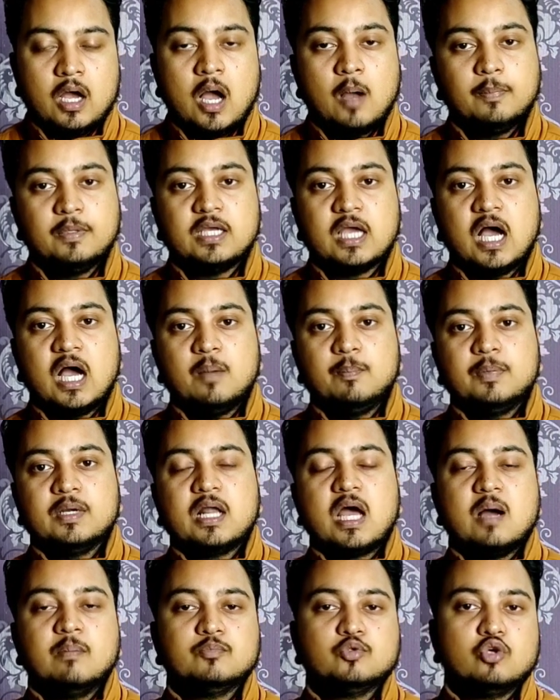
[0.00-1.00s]
अब यहाँ
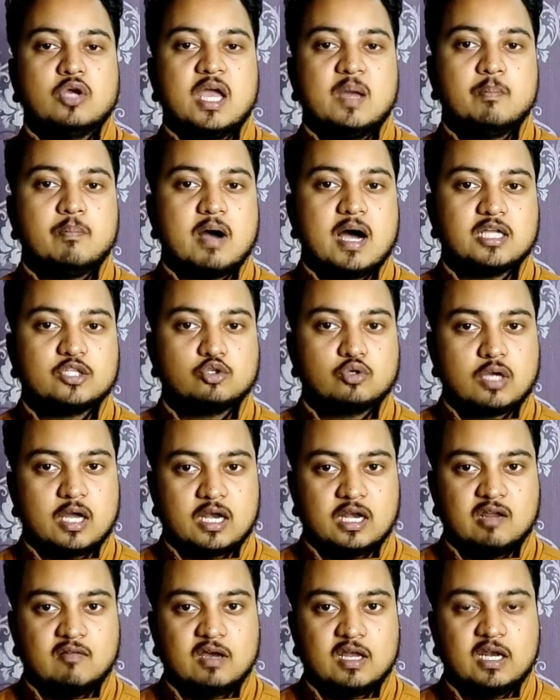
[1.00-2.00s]
पर हम जो है बात जो
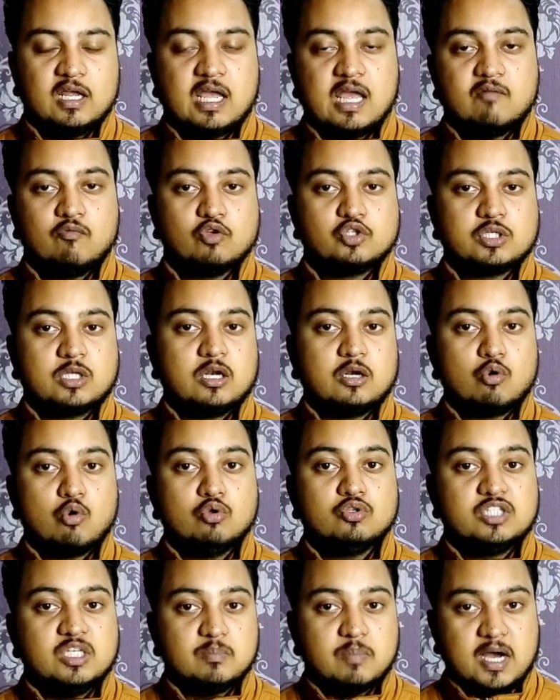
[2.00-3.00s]
करने वाले हैं वो चैनल
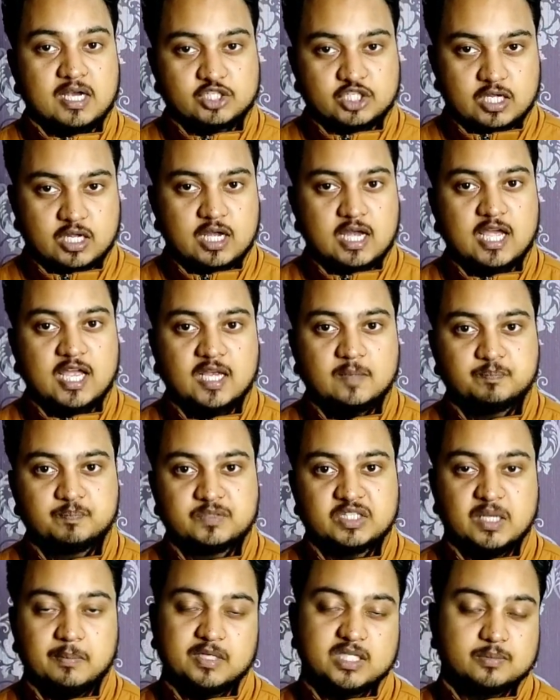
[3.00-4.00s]
कौन सी भाषा का है
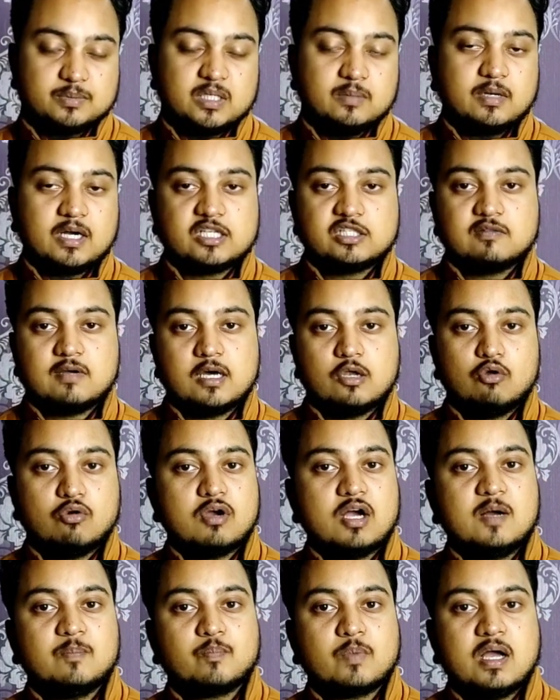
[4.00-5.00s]
ये भी सबसे बड़ा सवाल
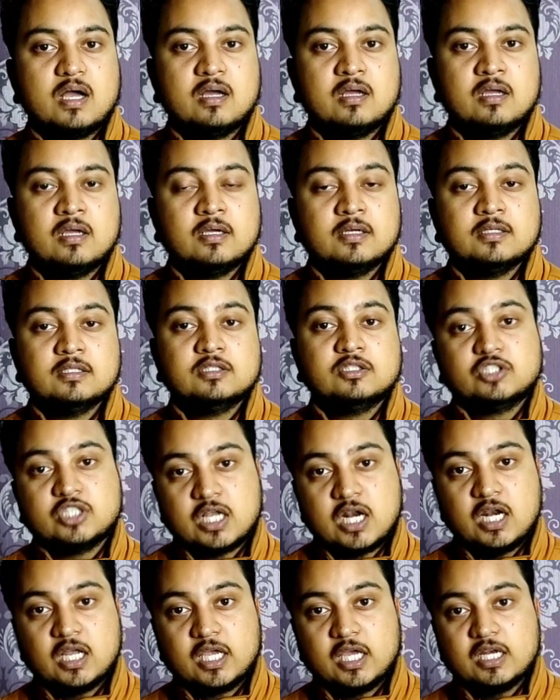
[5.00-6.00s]
होगा आपका
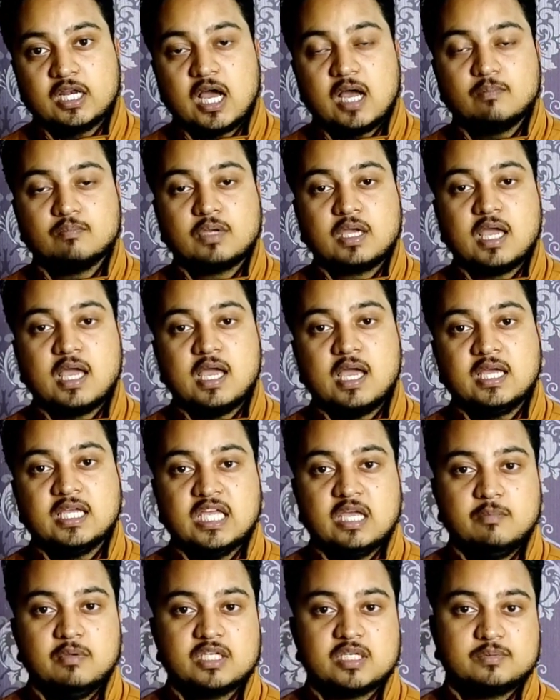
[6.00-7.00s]
चैनल के नाम क्या
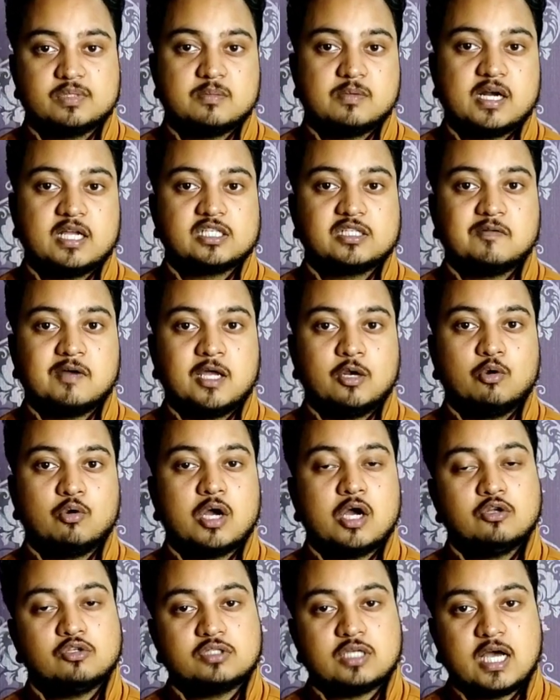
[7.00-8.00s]
है ये भी सबसे बड़ा सवाल
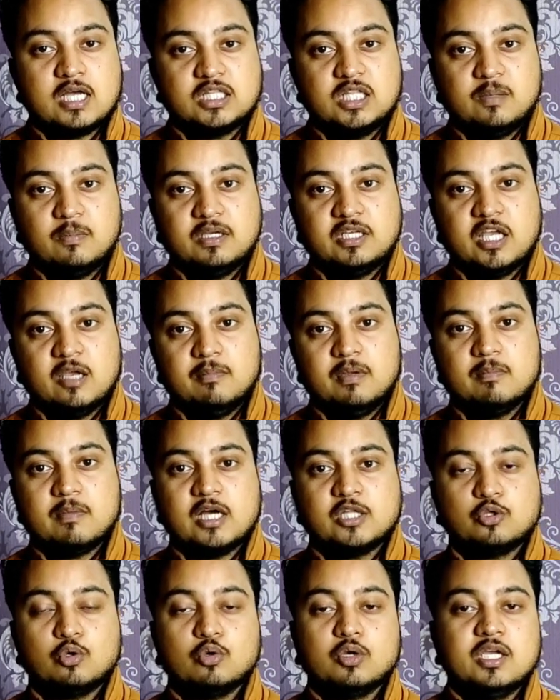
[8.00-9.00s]
होगा और साथ ही में ये भी
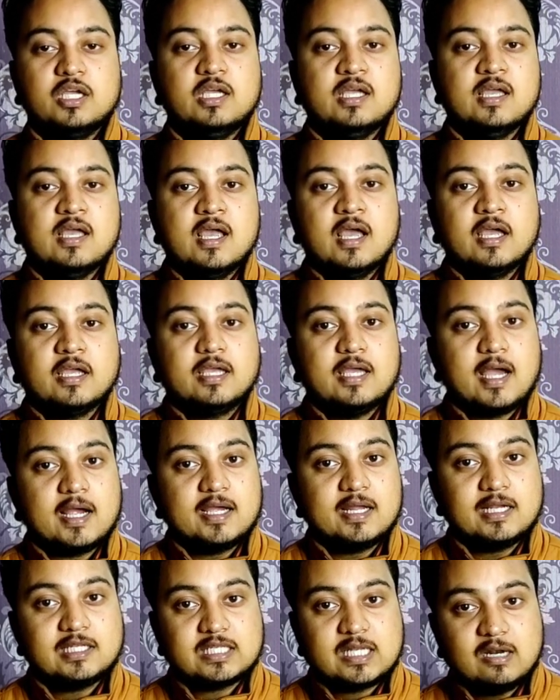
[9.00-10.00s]
बात होगी कि
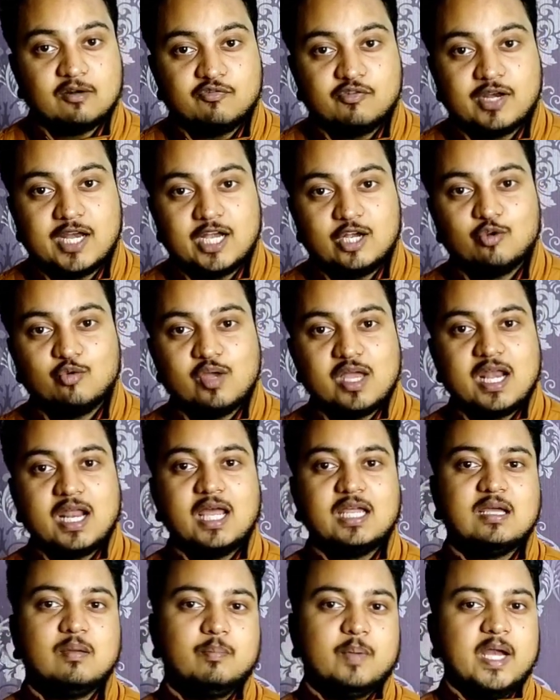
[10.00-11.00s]
आखिर चैनल फ्री टू एयर
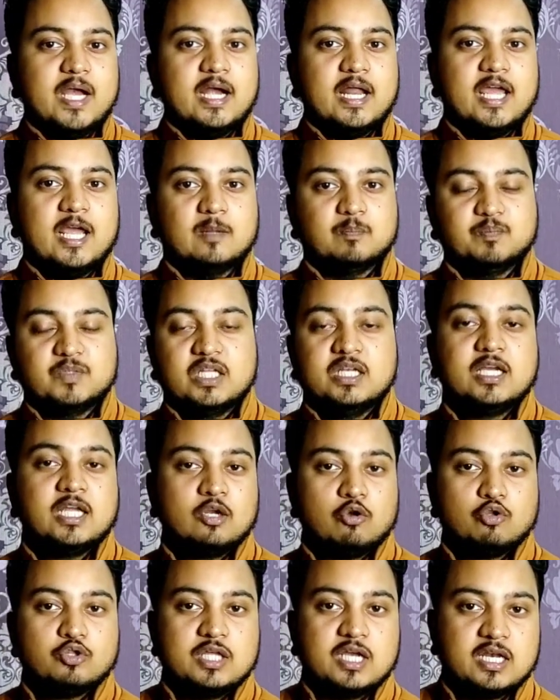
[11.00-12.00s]
है या पेड है यानी कि
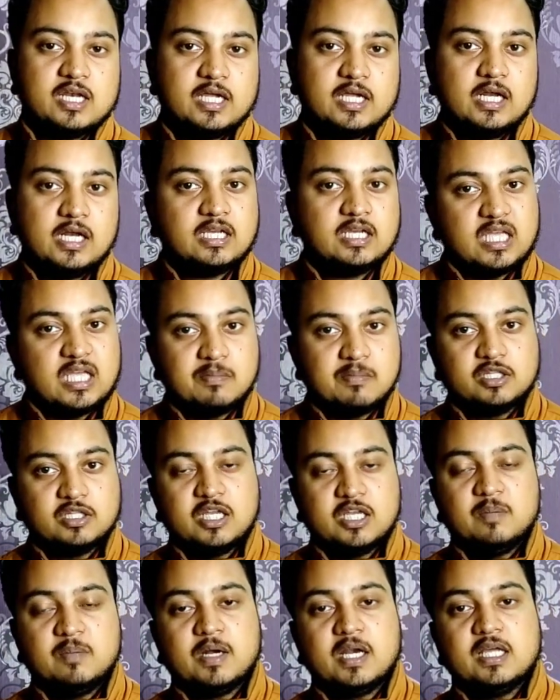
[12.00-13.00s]
इनको देखने के लिए कीमत
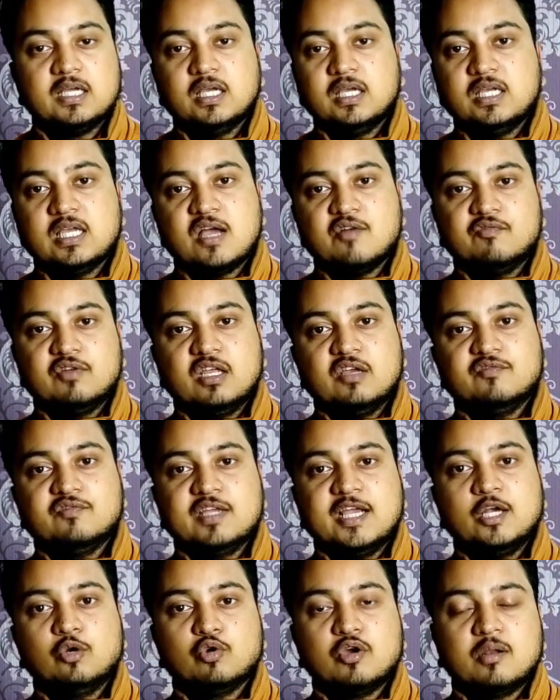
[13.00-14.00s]
देनी पड़ेगी या फिर ये
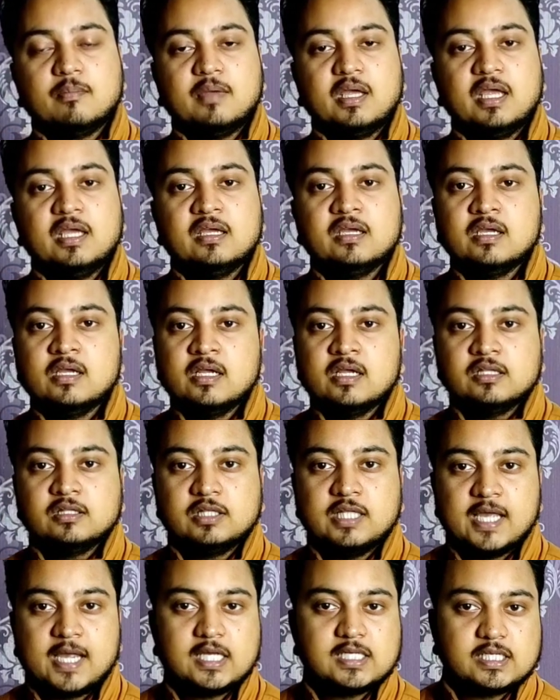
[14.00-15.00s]
फ्री टू एयर
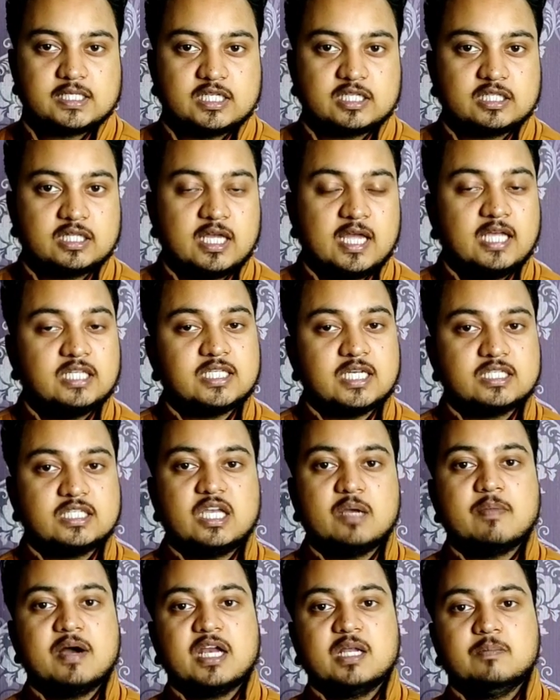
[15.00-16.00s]
में देखे जा सकते हैं
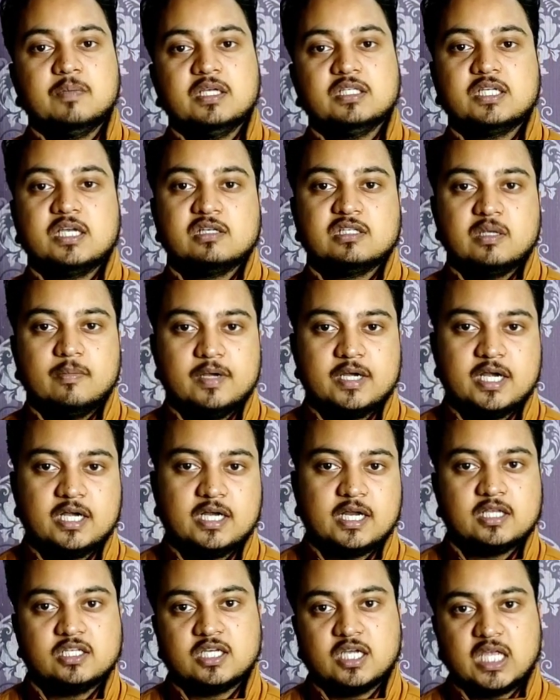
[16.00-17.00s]
जैसे हमारे बीच किसी भी
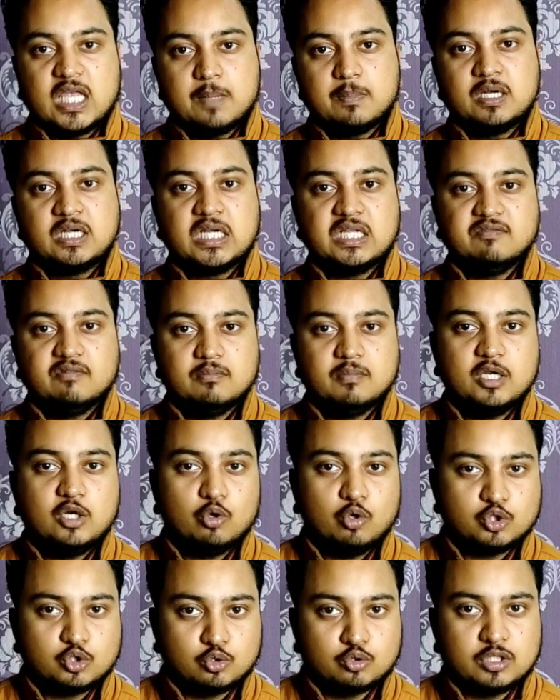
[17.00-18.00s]
डीटीएच या केबल टीवी में
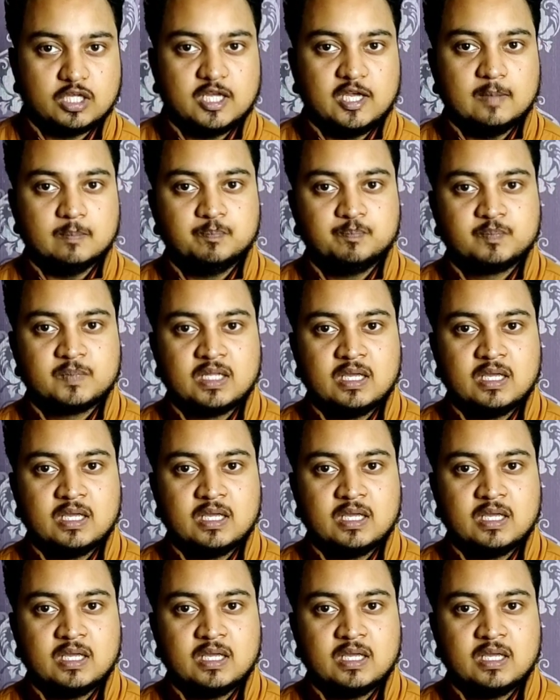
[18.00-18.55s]
लॉन्च होते हैं